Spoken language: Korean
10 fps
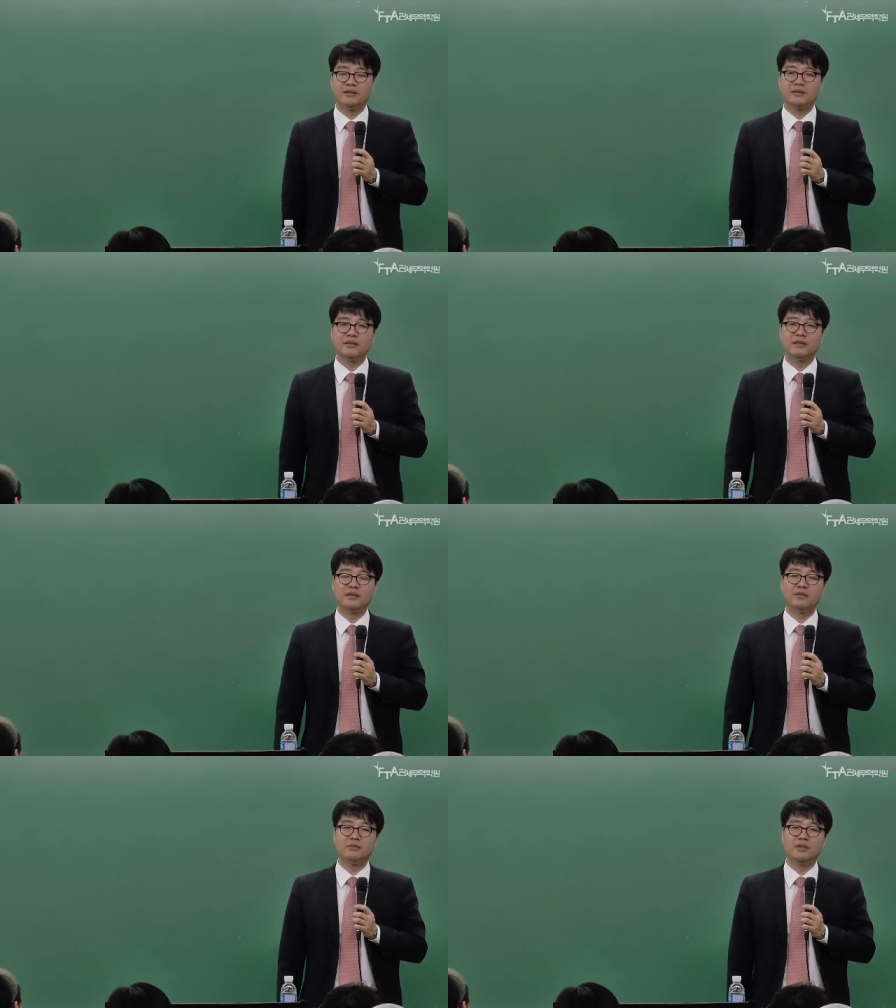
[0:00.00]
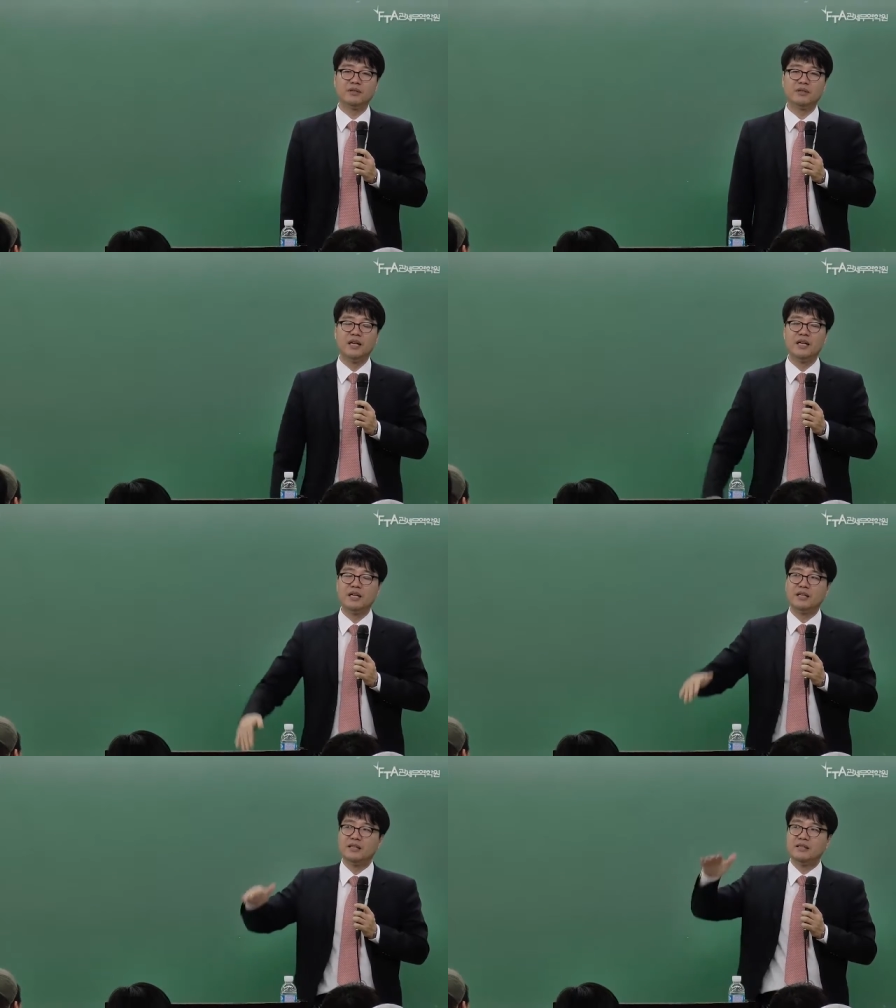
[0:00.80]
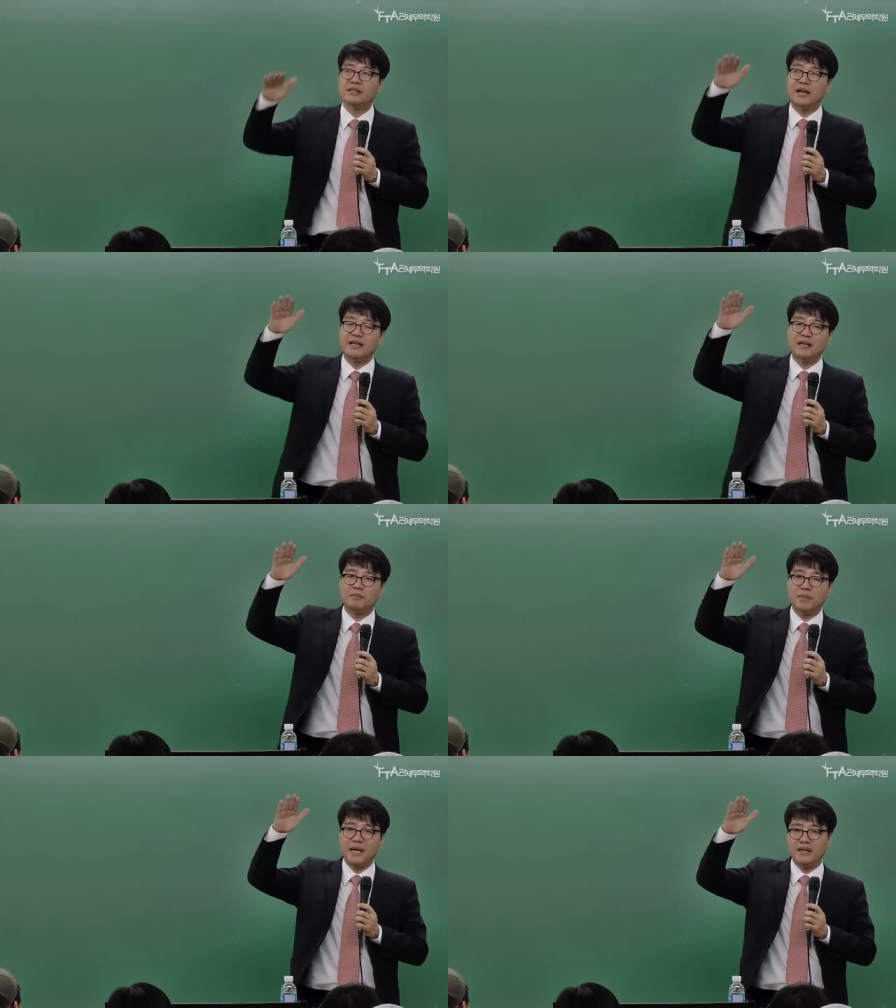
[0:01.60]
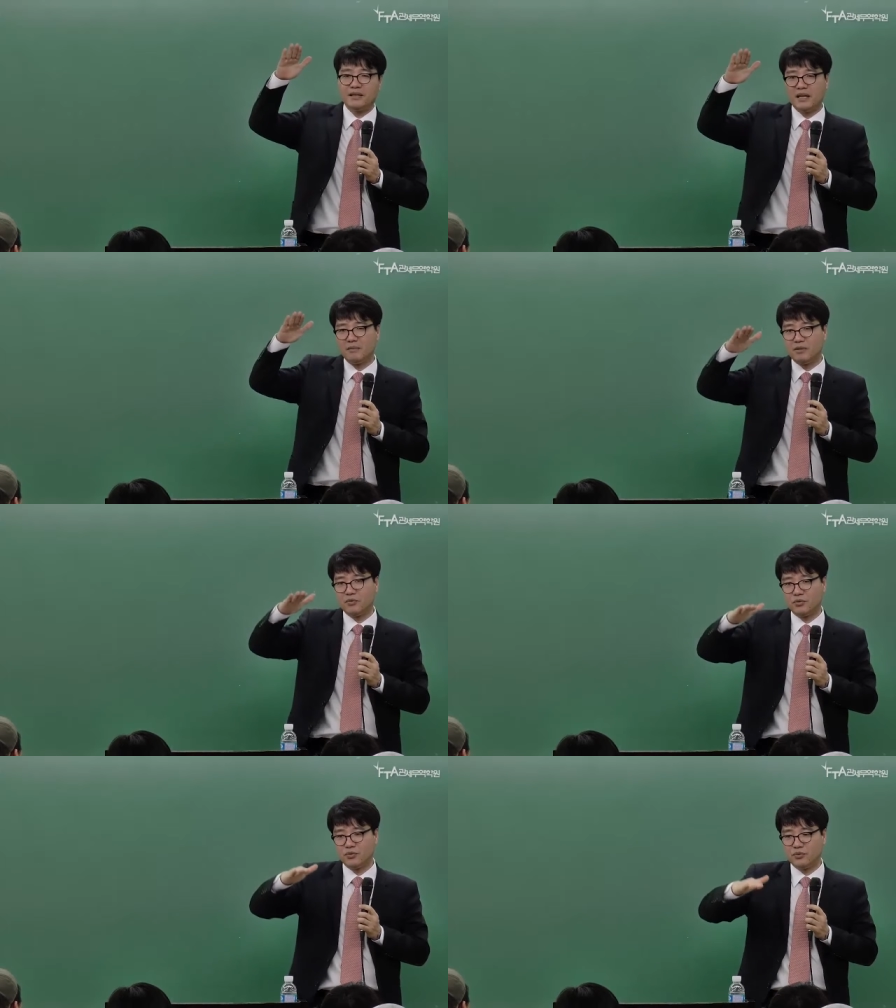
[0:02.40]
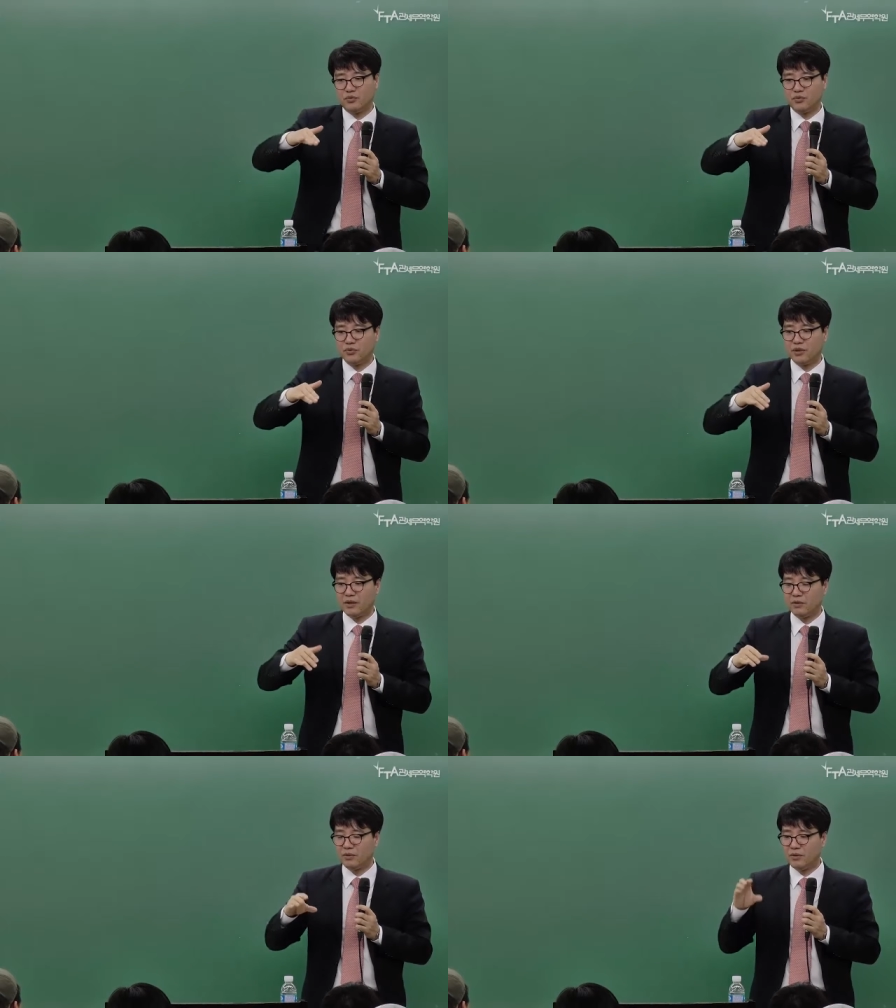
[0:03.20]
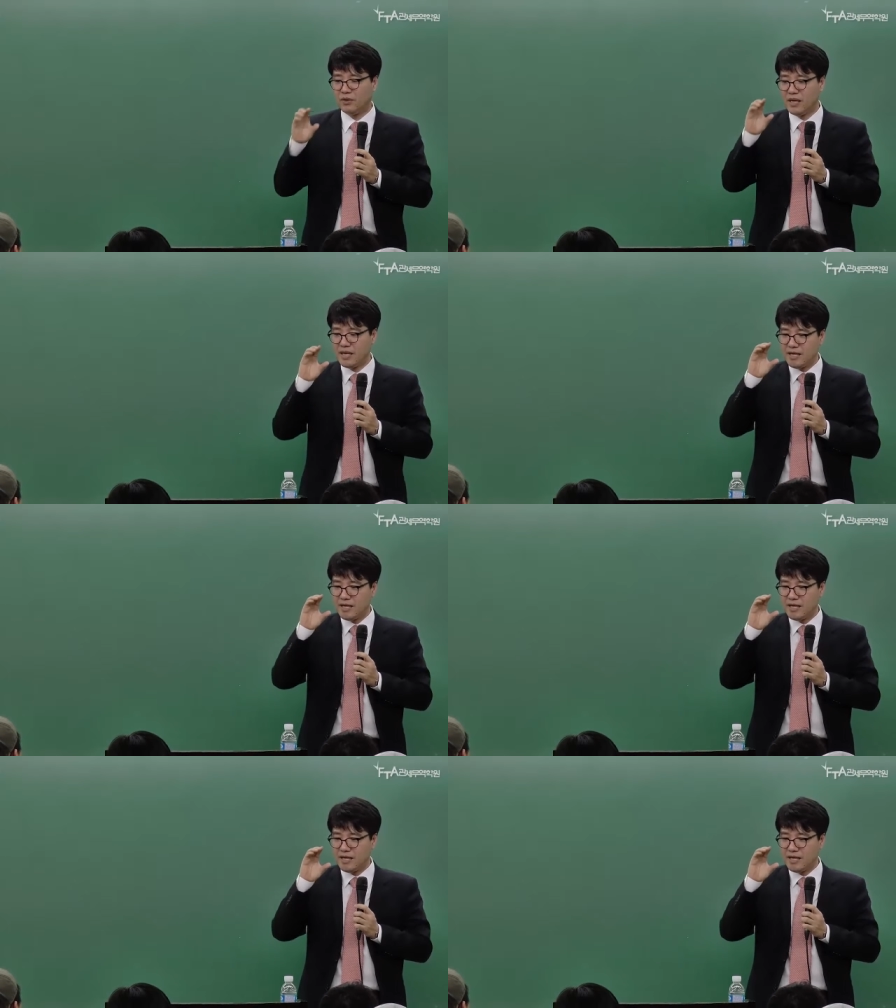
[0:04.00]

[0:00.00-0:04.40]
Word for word: 어쨌든 우리는 그 하나의 패러다임을 쭉 구축을 해놓고